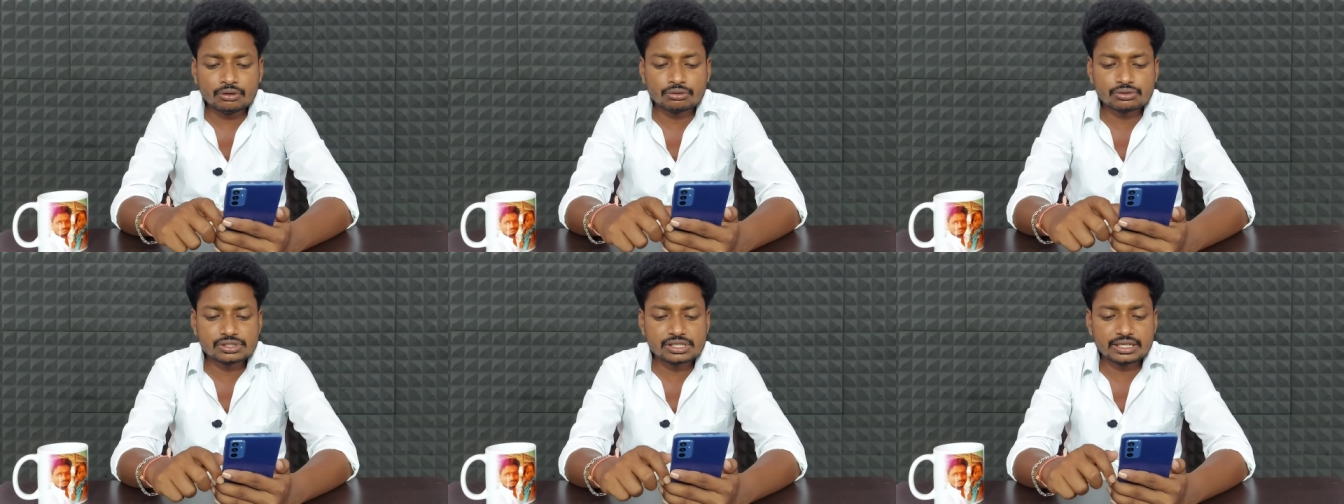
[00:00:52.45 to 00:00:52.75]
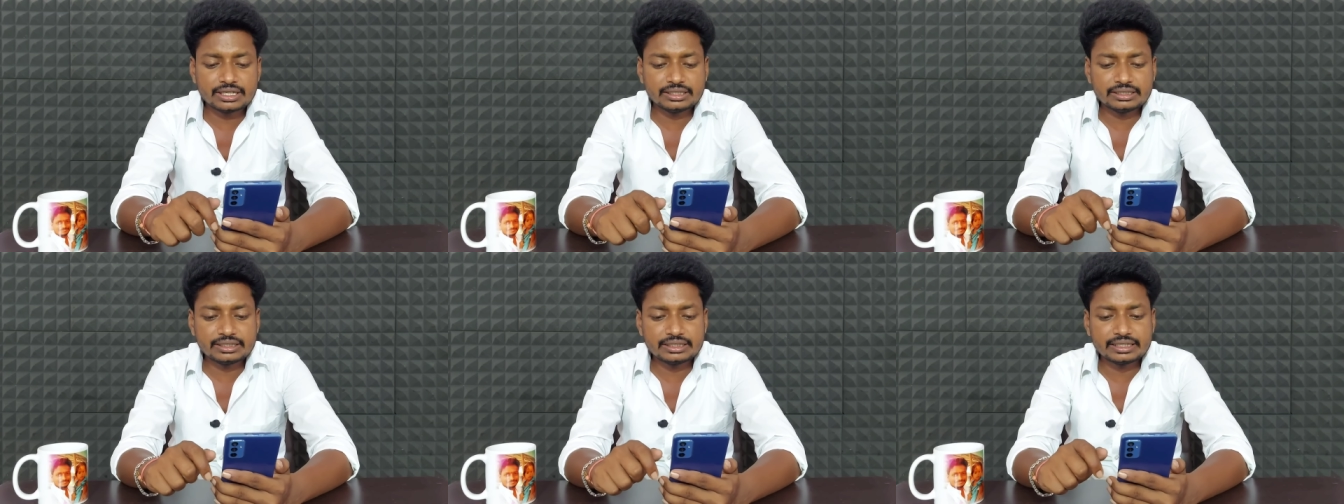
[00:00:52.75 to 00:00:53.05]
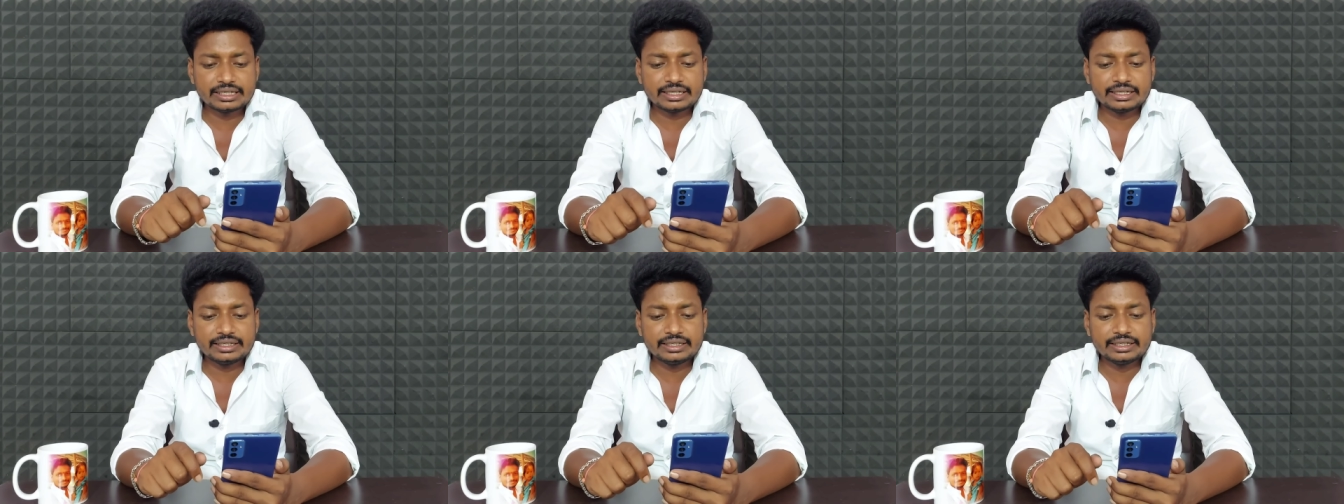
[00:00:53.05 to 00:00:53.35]
ఒకసారి అయితే
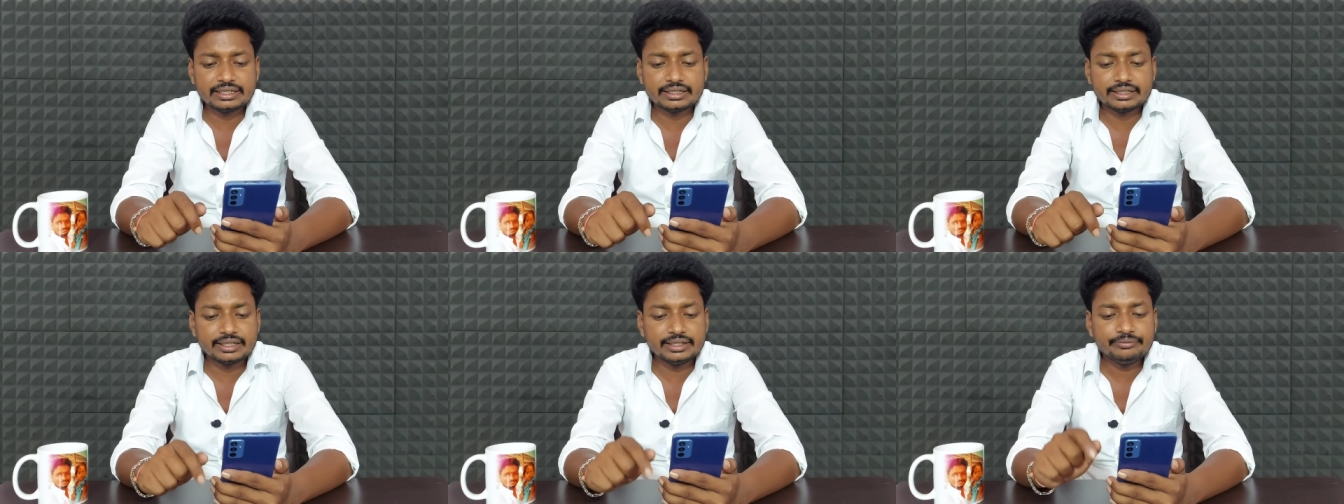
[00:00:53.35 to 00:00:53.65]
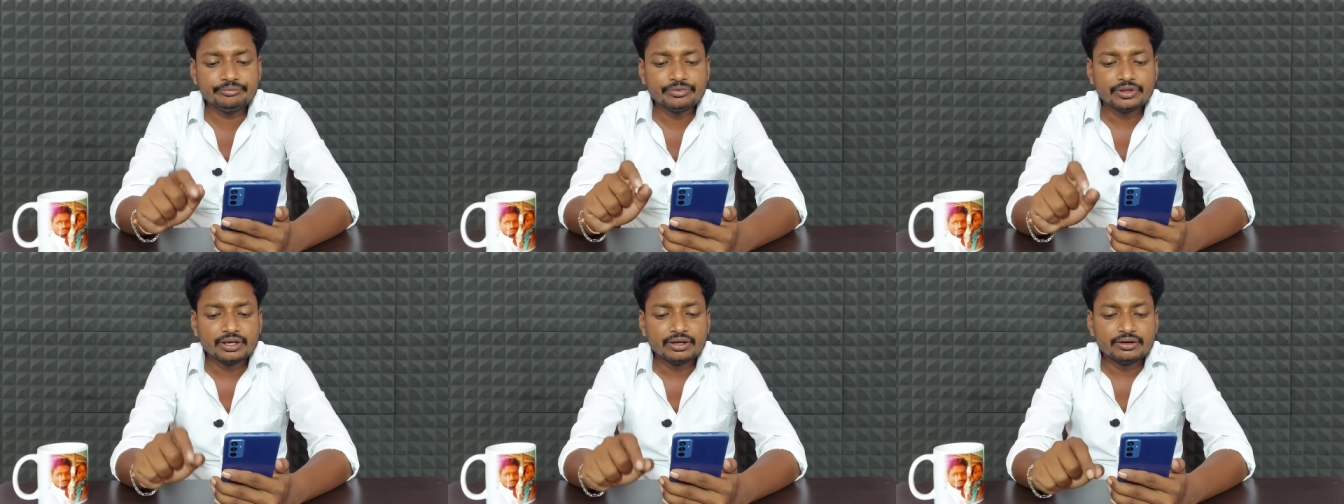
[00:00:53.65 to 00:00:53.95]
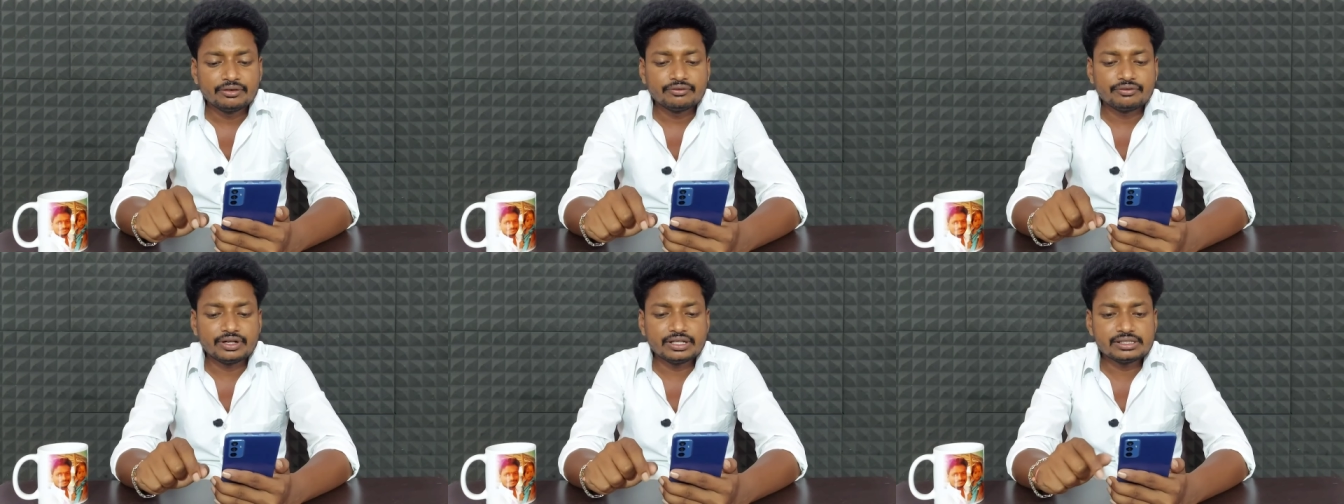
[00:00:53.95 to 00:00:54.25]
ట్రై చేయండి
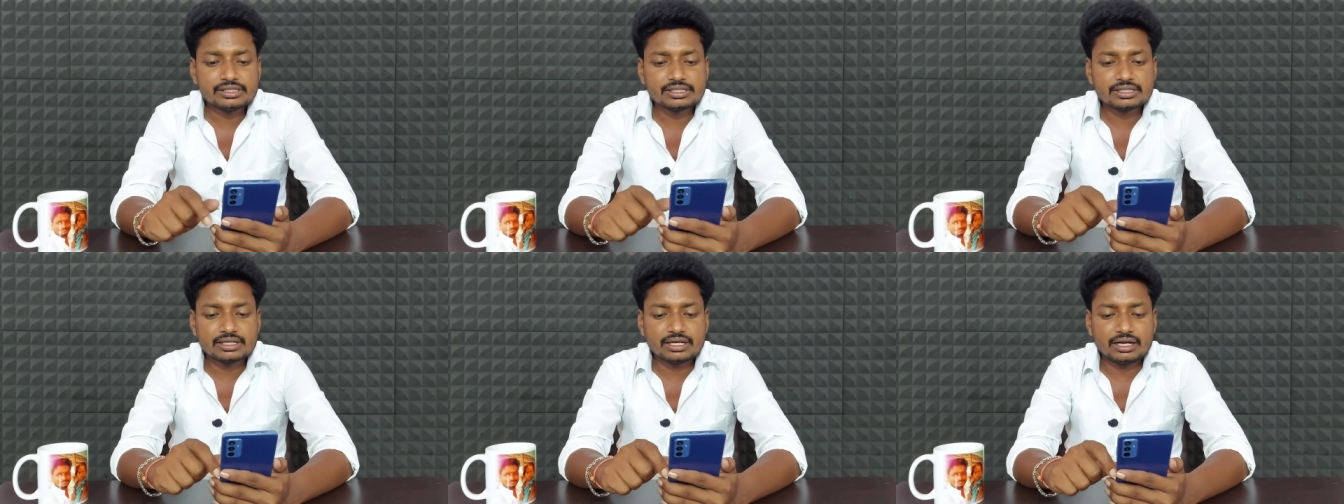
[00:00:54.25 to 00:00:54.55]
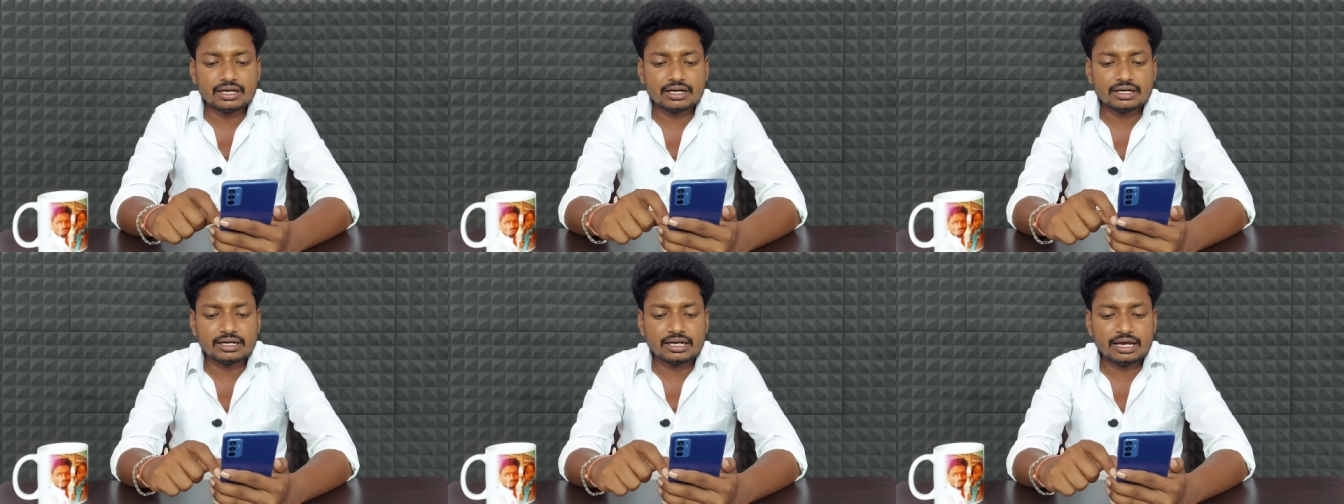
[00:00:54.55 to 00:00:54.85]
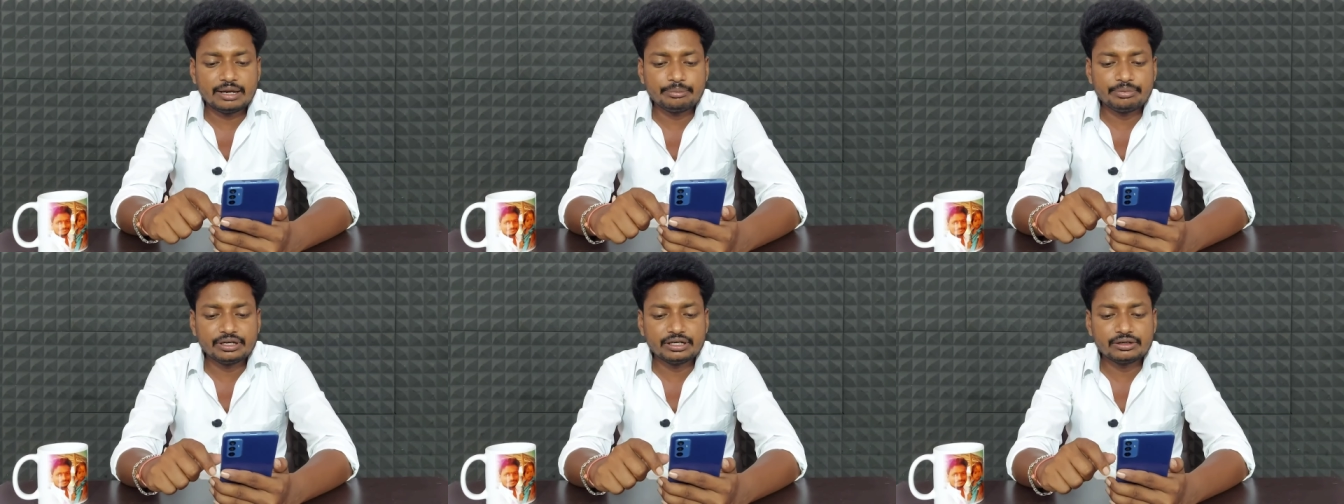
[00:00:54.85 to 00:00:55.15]
ఫ్రెండ్స్
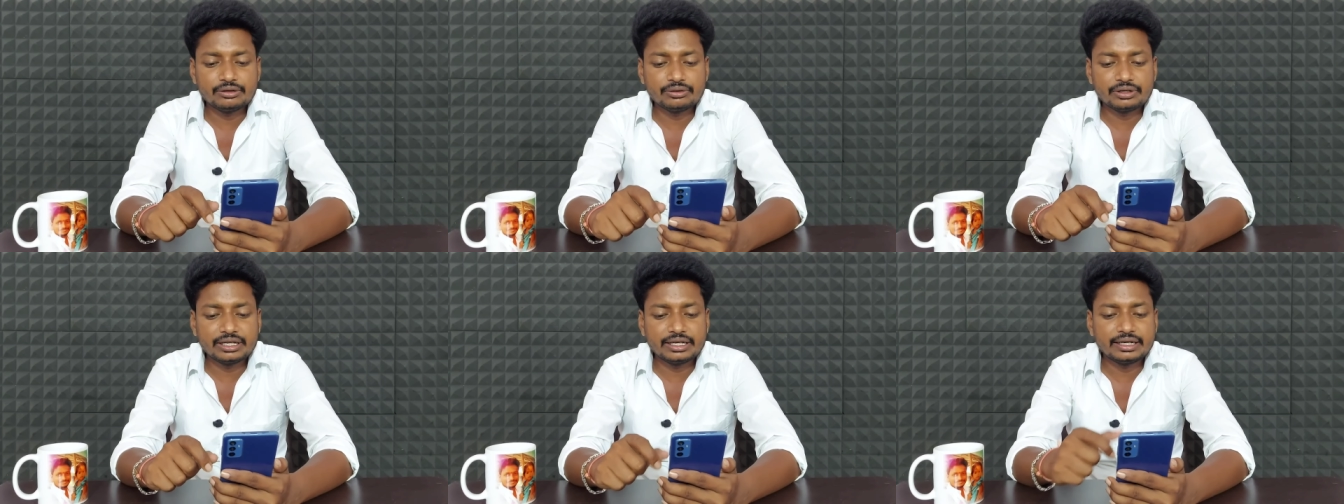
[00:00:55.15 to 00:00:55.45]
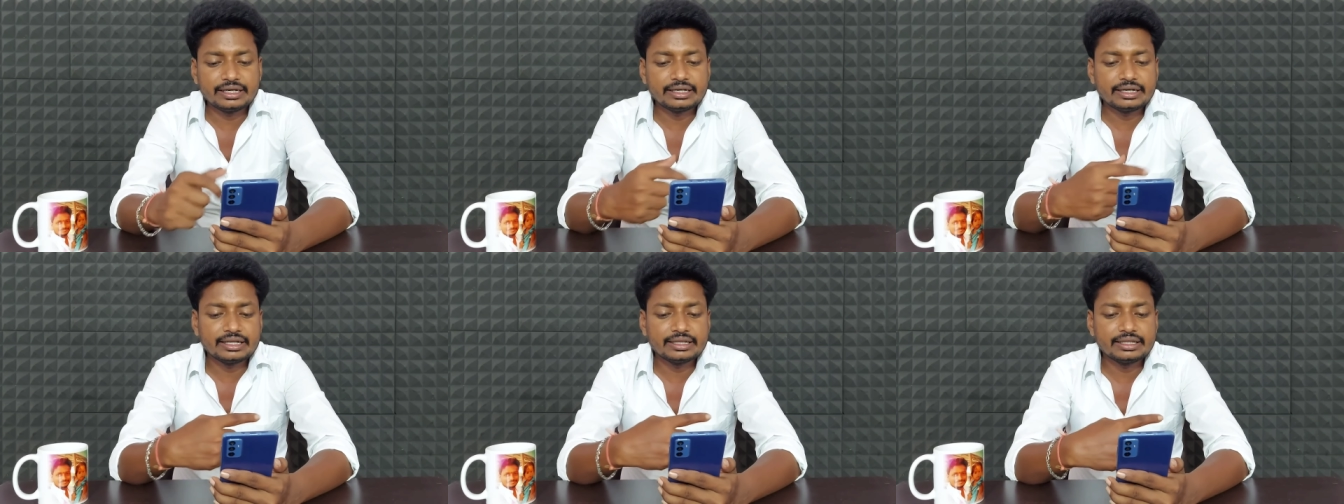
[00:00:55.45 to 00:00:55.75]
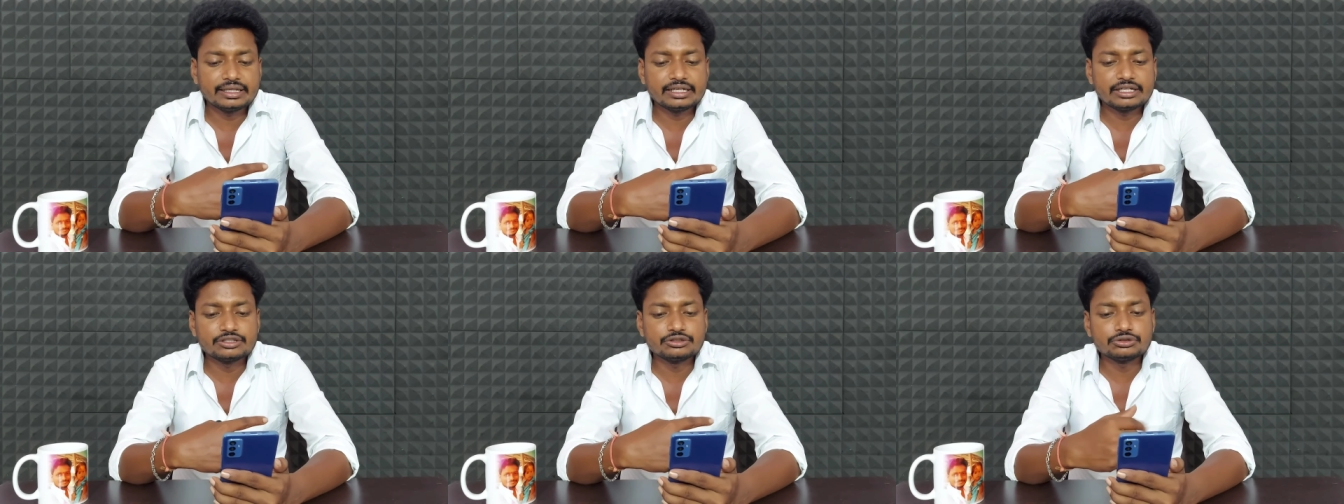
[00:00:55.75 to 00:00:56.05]
టాపిక్లోకి
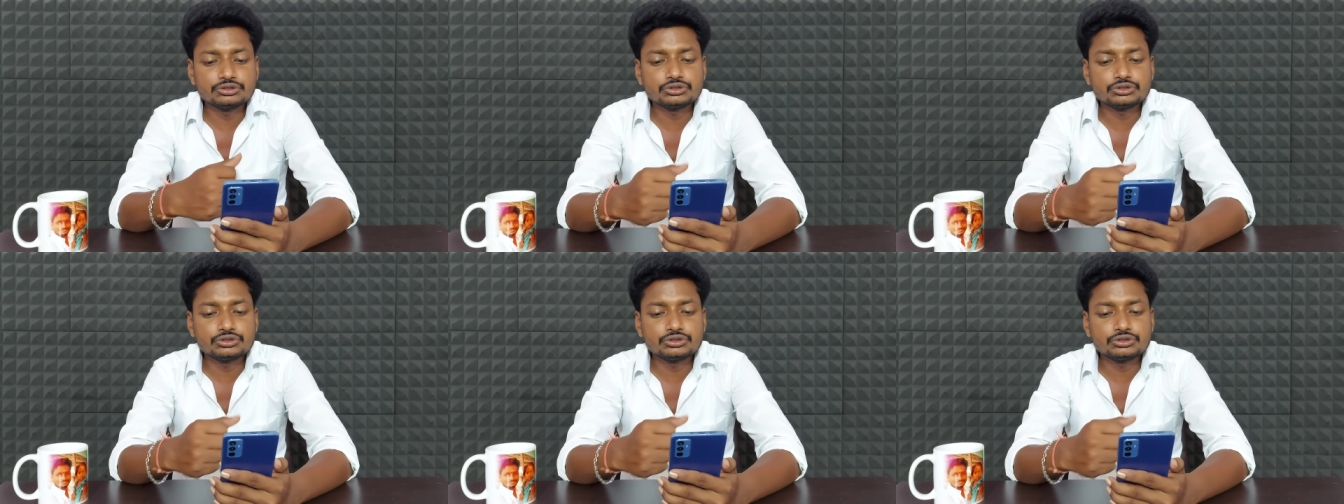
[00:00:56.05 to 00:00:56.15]
వెళ్ళినట్టయితే ఇక్కడ